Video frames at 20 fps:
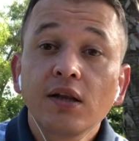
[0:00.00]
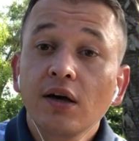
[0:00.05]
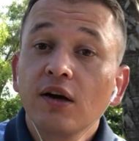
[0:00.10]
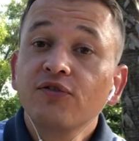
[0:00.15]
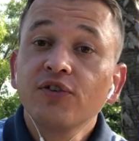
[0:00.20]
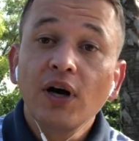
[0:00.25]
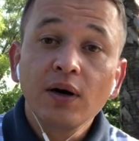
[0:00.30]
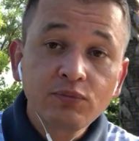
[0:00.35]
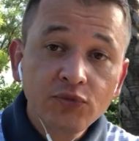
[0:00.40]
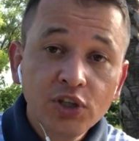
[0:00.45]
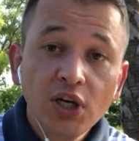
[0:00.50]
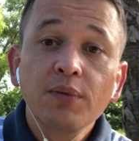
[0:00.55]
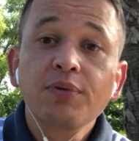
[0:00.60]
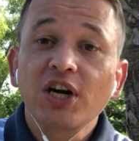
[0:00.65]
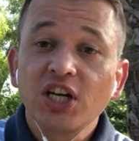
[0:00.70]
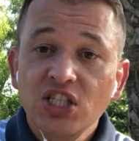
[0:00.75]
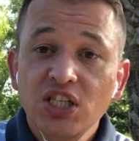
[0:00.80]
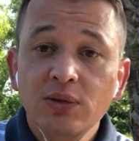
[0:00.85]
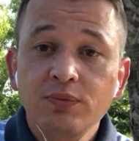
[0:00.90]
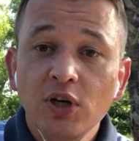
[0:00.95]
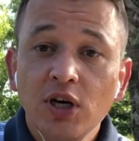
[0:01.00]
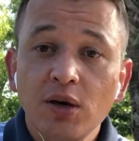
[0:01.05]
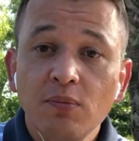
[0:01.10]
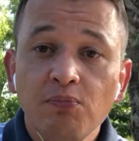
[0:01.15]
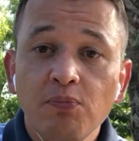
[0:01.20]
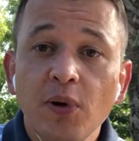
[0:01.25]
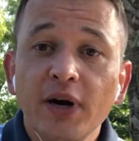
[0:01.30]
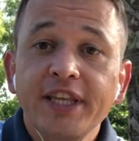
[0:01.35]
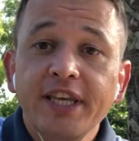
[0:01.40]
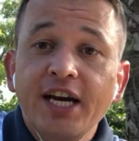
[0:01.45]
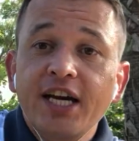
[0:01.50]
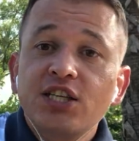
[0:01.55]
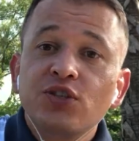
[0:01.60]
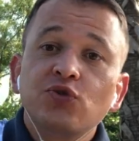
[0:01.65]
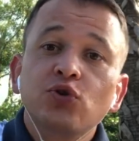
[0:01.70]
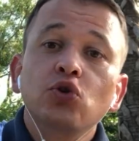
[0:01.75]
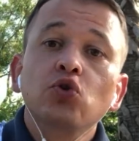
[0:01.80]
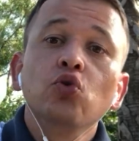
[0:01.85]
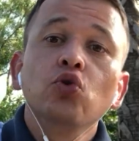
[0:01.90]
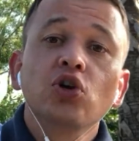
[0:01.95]
вам необходимо понять
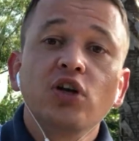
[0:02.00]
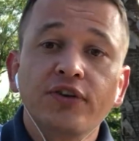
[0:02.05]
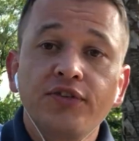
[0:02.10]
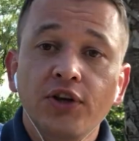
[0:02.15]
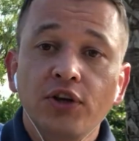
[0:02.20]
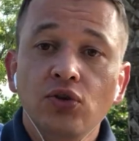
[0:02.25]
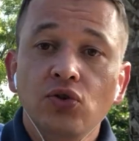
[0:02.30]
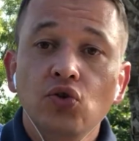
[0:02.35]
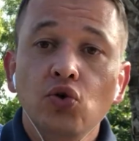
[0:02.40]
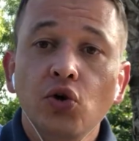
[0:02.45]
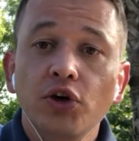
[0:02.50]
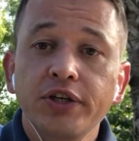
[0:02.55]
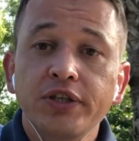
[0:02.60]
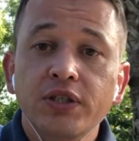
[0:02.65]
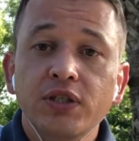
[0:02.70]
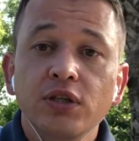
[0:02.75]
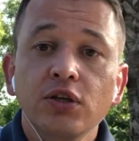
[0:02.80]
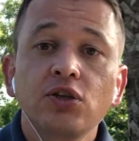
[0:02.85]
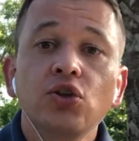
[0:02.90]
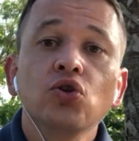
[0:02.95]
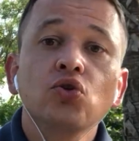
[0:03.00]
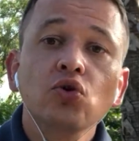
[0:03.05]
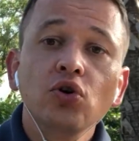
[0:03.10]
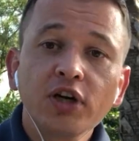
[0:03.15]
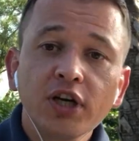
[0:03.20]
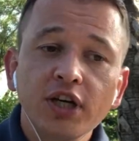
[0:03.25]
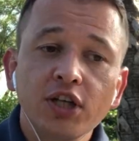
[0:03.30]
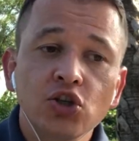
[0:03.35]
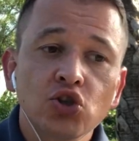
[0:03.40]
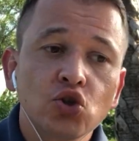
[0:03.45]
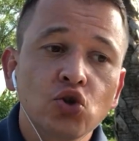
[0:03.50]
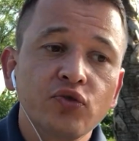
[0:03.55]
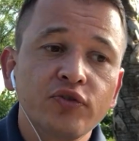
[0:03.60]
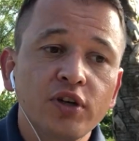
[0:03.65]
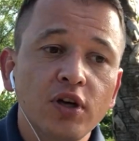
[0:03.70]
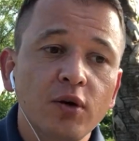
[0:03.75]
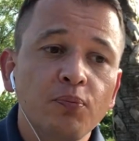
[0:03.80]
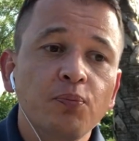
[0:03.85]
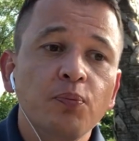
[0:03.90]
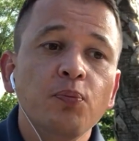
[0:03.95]
свой уровень, то есть не только, что
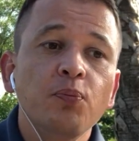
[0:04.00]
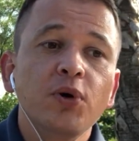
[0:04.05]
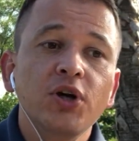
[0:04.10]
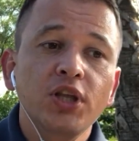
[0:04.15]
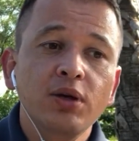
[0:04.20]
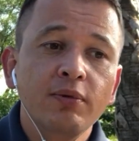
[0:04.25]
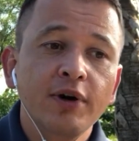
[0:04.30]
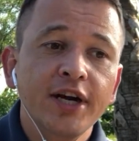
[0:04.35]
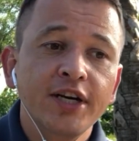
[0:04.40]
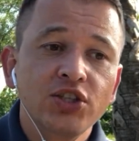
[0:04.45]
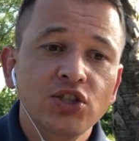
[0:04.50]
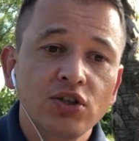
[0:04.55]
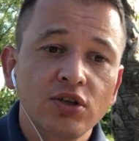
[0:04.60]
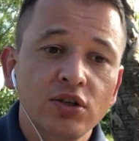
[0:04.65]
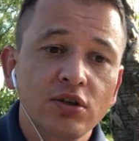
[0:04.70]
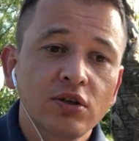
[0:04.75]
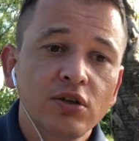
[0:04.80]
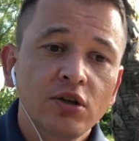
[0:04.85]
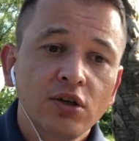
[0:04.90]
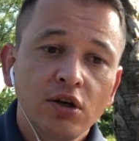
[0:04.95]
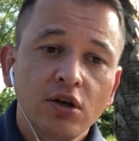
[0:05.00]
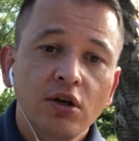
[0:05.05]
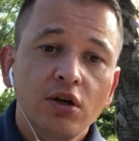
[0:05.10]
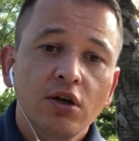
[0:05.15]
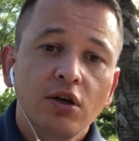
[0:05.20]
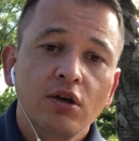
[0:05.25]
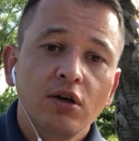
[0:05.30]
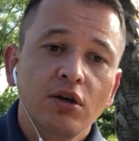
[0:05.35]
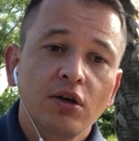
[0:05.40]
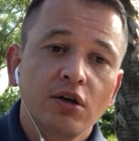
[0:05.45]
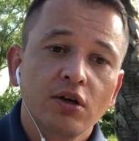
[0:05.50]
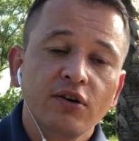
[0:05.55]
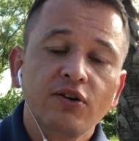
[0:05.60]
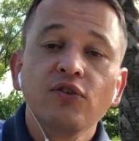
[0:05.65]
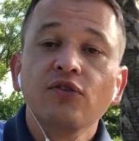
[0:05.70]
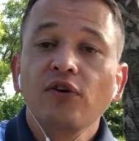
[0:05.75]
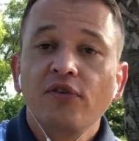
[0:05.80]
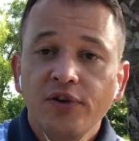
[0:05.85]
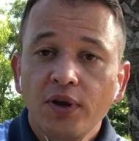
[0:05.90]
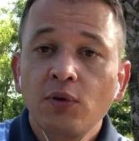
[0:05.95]
вы понимаете а,
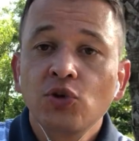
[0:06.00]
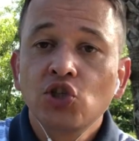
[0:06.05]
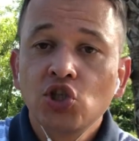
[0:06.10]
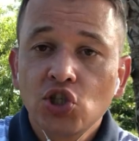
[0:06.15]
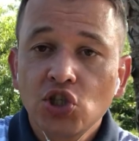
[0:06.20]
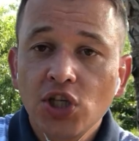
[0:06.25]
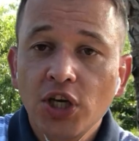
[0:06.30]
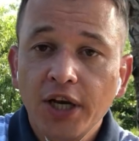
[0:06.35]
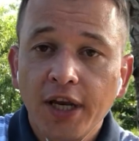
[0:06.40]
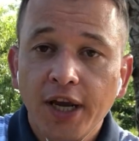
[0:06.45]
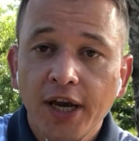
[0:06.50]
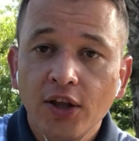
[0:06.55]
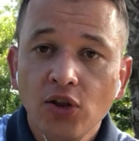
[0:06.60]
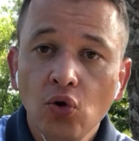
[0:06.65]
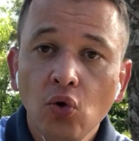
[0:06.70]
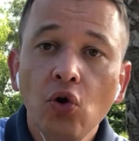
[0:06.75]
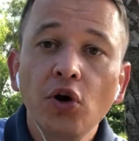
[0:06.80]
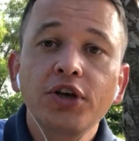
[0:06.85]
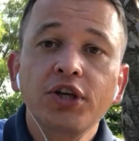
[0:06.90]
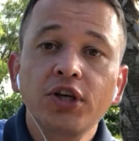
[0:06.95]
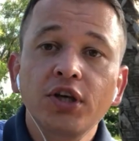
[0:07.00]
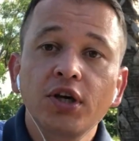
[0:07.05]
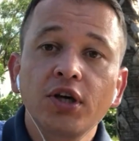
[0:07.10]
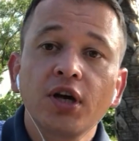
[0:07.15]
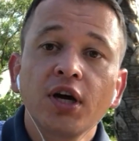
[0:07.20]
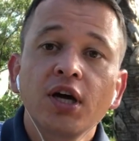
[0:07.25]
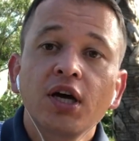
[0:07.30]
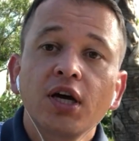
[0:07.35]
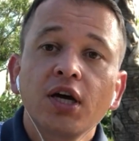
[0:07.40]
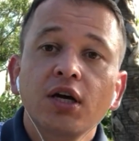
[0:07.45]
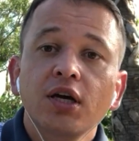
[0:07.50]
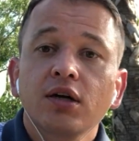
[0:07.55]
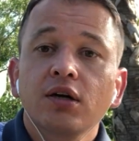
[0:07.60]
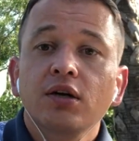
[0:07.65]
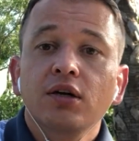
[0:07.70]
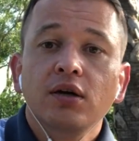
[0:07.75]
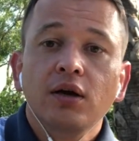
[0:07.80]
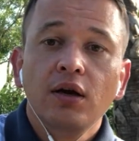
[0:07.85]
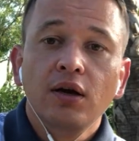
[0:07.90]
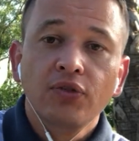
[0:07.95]
во время чтения, но и
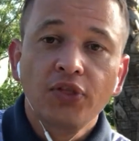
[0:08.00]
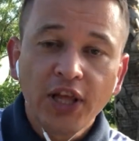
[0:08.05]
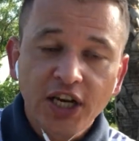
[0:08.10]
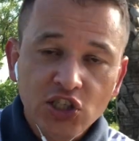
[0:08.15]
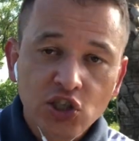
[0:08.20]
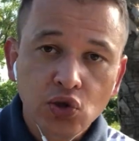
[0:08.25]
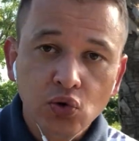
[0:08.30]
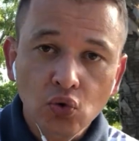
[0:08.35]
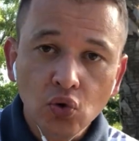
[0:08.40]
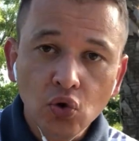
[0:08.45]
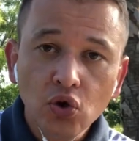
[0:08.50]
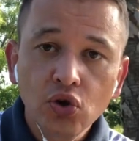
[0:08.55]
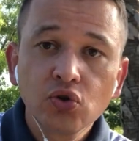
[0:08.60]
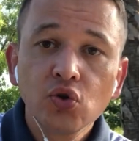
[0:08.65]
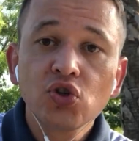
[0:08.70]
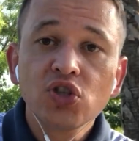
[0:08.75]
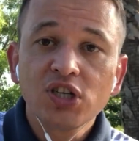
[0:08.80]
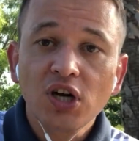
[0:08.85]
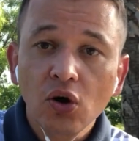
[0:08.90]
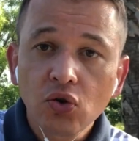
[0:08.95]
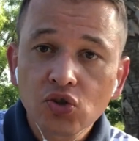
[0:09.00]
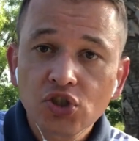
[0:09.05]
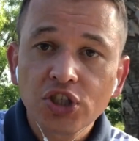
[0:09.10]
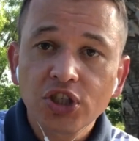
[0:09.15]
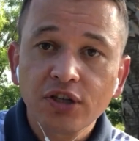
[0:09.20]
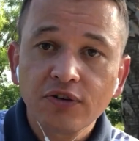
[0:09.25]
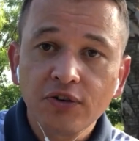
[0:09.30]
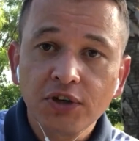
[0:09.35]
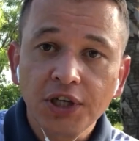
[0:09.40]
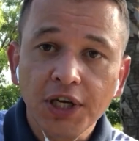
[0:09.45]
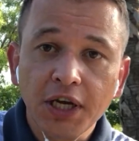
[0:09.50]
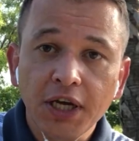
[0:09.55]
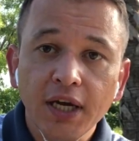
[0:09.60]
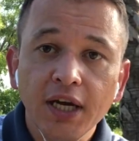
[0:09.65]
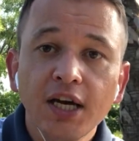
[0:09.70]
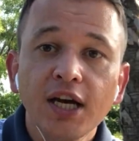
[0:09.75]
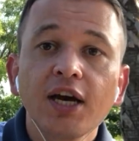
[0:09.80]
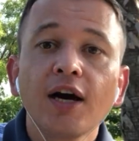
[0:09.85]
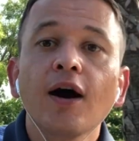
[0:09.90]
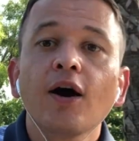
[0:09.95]
на слух, то есть
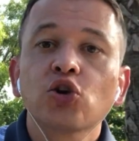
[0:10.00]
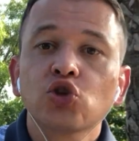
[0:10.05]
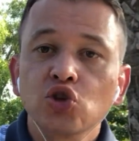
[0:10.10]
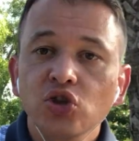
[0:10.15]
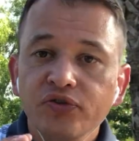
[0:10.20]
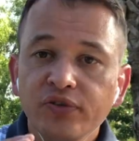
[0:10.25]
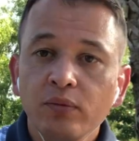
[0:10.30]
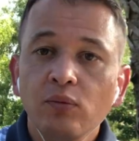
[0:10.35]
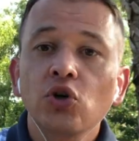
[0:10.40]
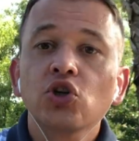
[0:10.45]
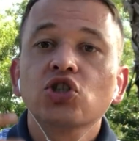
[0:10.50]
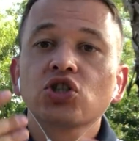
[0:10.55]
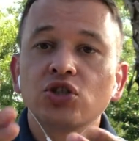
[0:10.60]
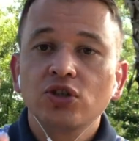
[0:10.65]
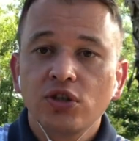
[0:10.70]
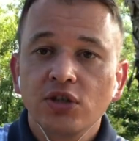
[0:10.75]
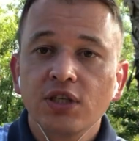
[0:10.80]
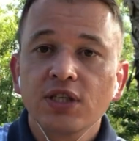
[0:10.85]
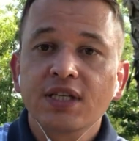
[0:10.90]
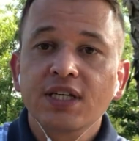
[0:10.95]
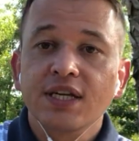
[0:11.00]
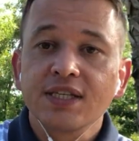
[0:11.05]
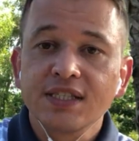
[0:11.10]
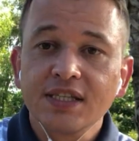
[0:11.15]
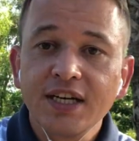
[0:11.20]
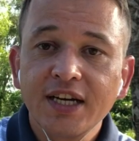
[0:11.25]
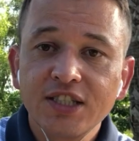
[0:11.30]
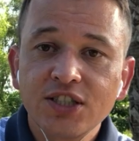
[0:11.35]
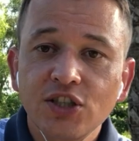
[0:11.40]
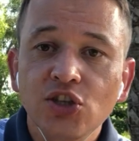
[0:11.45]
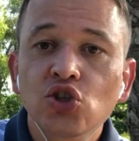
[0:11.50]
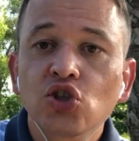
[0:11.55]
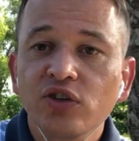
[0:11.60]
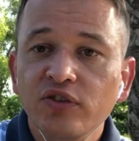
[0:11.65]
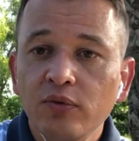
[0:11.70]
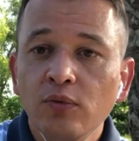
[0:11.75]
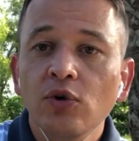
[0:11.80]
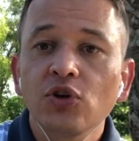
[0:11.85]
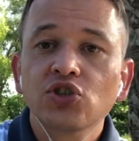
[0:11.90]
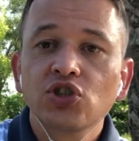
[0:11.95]
аудирование, что вы можете сказать и
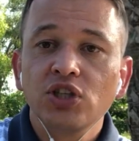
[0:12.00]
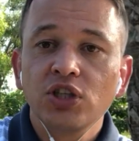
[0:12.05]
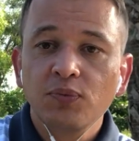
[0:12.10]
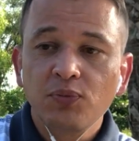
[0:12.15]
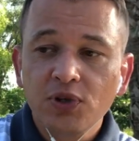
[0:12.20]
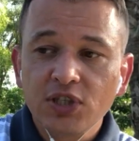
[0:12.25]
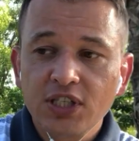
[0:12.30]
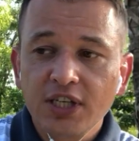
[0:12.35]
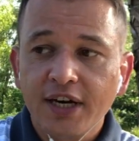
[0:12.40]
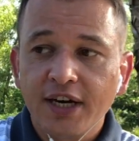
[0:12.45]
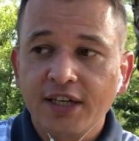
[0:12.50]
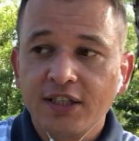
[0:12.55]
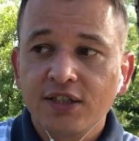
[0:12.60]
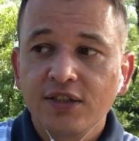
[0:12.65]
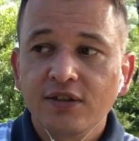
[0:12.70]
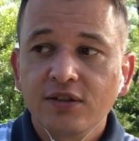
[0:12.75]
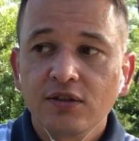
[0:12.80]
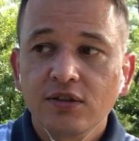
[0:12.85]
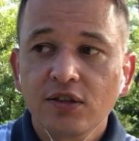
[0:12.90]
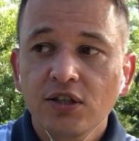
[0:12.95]
что вы можете написать.